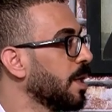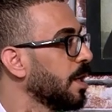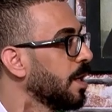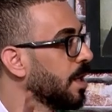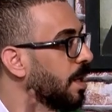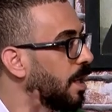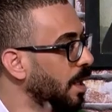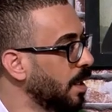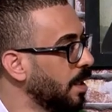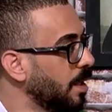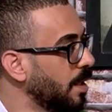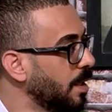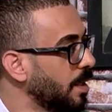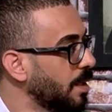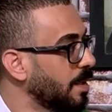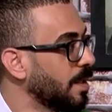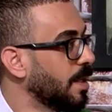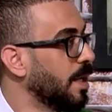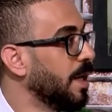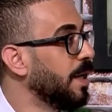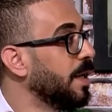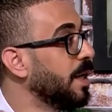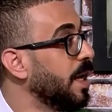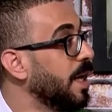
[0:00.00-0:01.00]
خليك
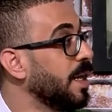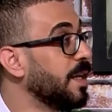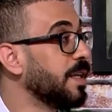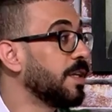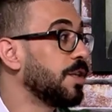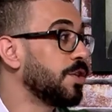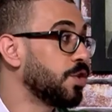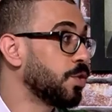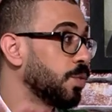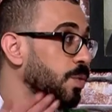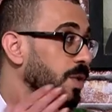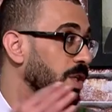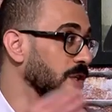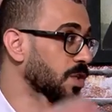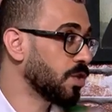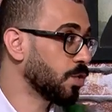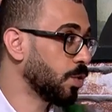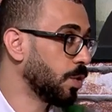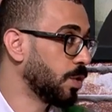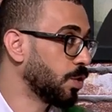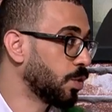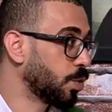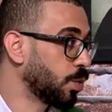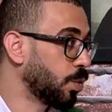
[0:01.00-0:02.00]
احنا هنيجي
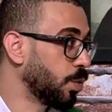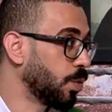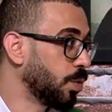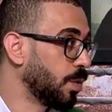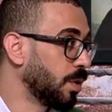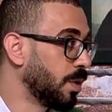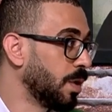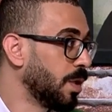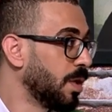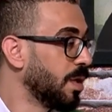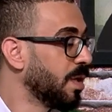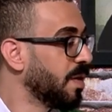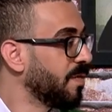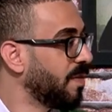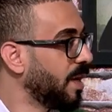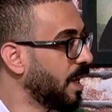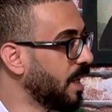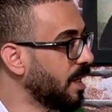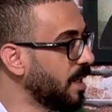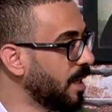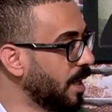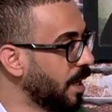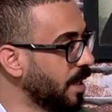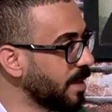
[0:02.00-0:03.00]
ونغزو عندكم
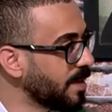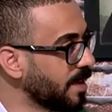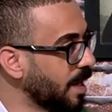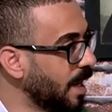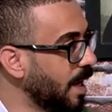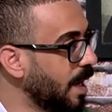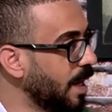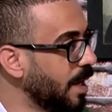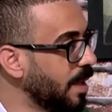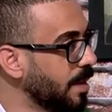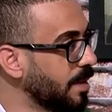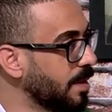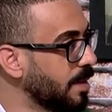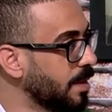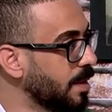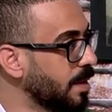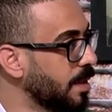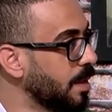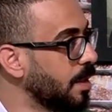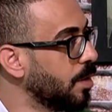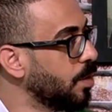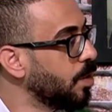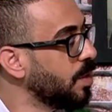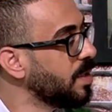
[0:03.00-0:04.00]
فخلينا نتعاهد
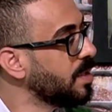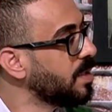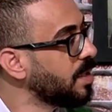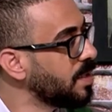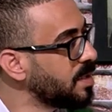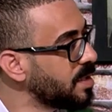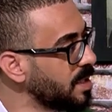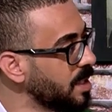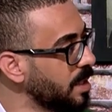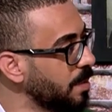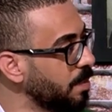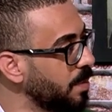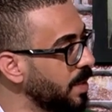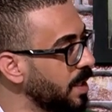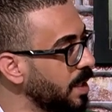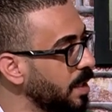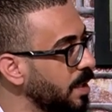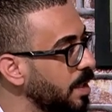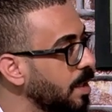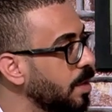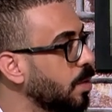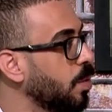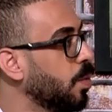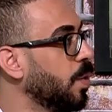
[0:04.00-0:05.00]
انه انت
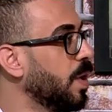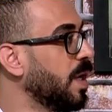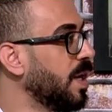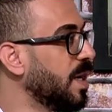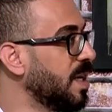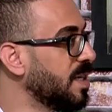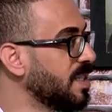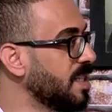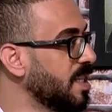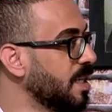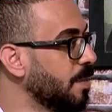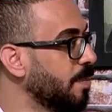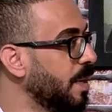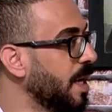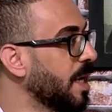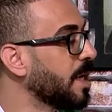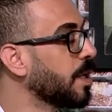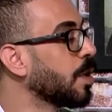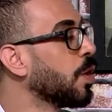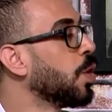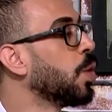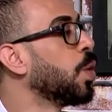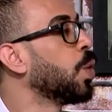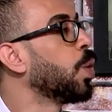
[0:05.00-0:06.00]
تسيبني وانا اسيبك
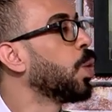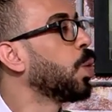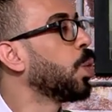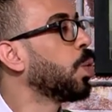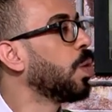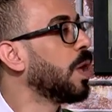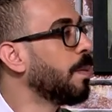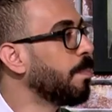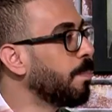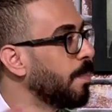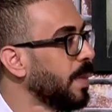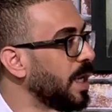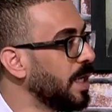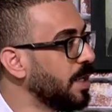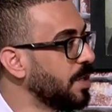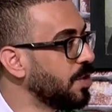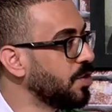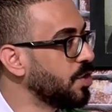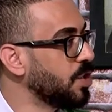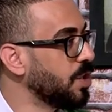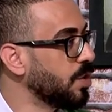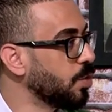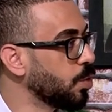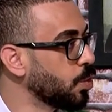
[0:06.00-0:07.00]
ولما
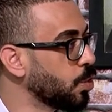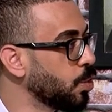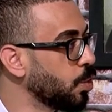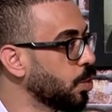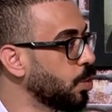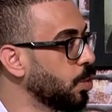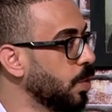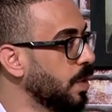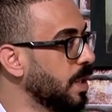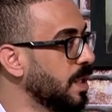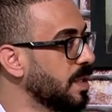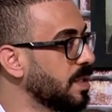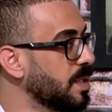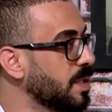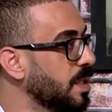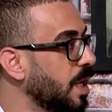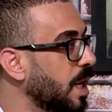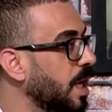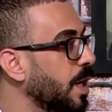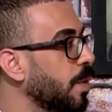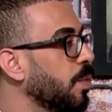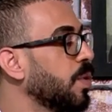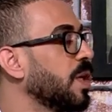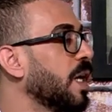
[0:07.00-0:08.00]
نيجي نغزو تونس
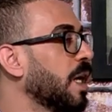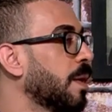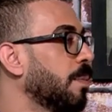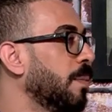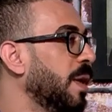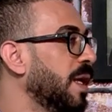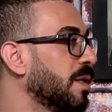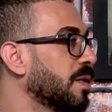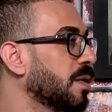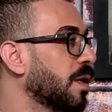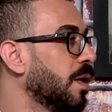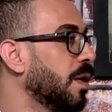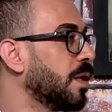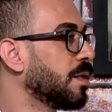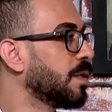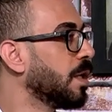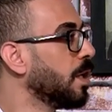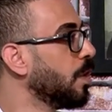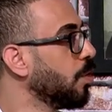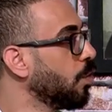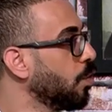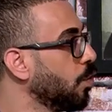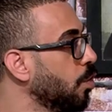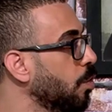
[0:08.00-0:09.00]
انا وياك ما
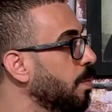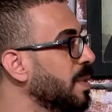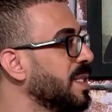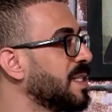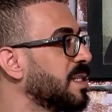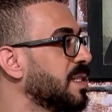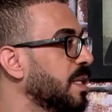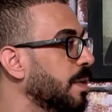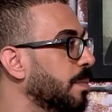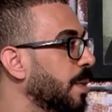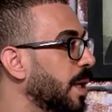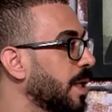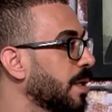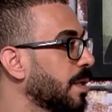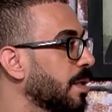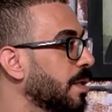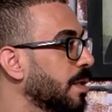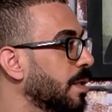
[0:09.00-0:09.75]
نتقاتل ومنسيبك